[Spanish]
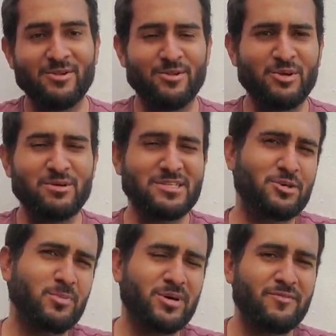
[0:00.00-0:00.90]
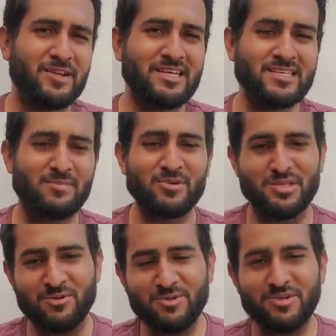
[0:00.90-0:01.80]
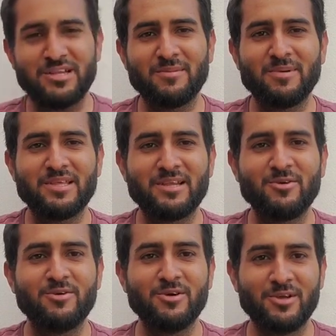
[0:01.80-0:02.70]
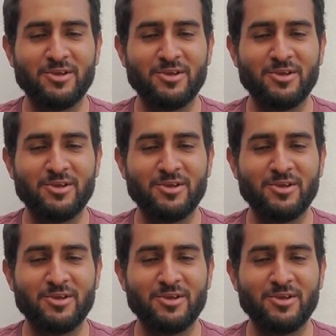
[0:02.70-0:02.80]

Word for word: Lo digo esto como referencia por si alguno quiere pedirlo.